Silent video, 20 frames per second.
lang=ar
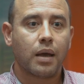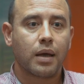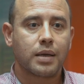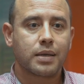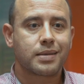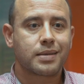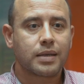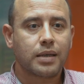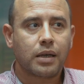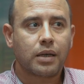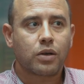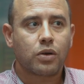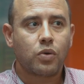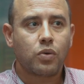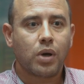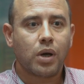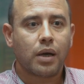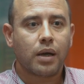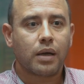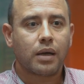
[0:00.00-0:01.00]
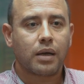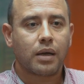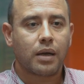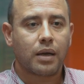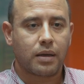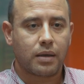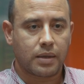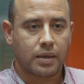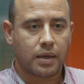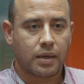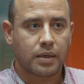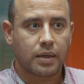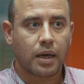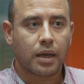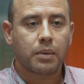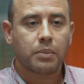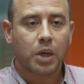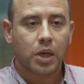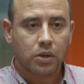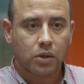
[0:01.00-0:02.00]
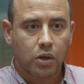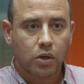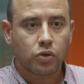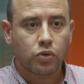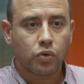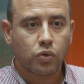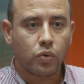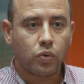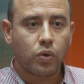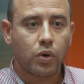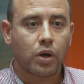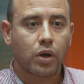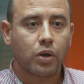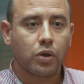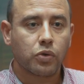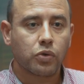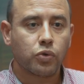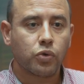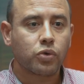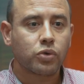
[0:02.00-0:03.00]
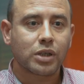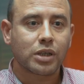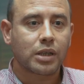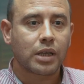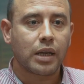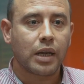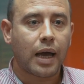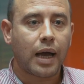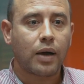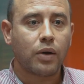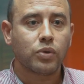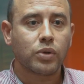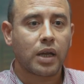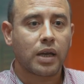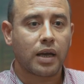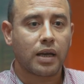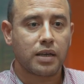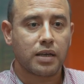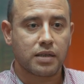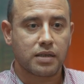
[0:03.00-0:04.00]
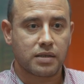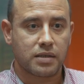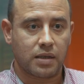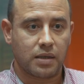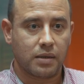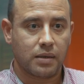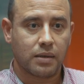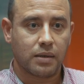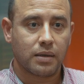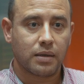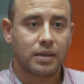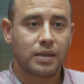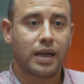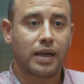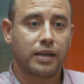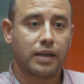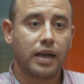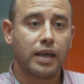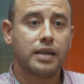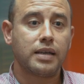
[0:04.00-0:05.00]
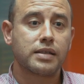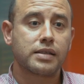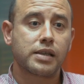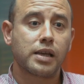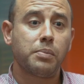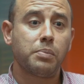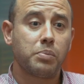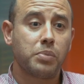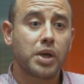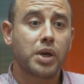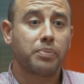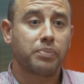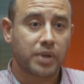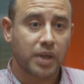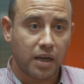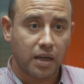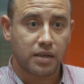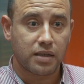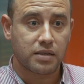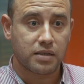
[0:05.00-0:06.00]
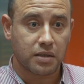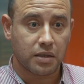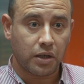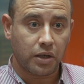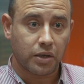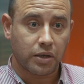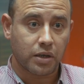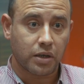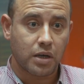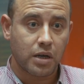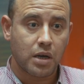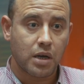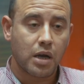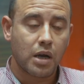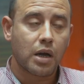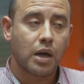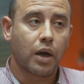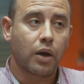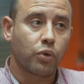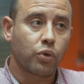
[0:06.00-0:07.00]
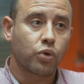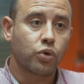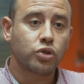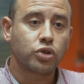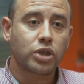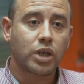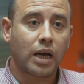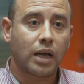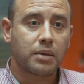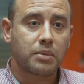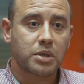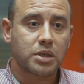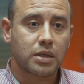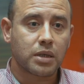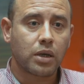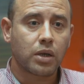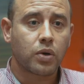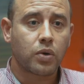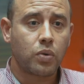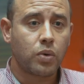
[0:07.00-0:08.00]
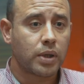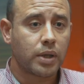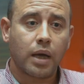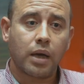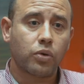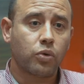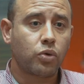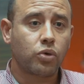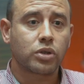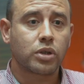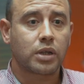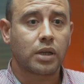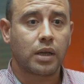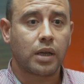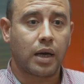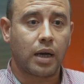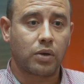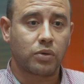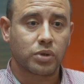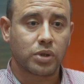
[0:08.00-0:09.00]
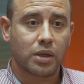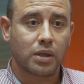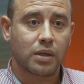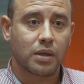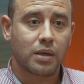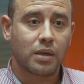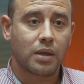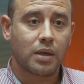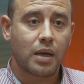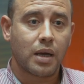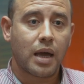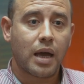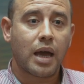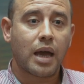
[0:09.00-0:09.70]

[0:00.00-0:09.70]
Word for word: السحر هو آه، يعني انا بعتقد ان هو نقطه اللا عوده لاي انسان يعني اي انسان بيمتهن السحر او يخش عالم السحر هو ده نقطه اللا عوده خلاص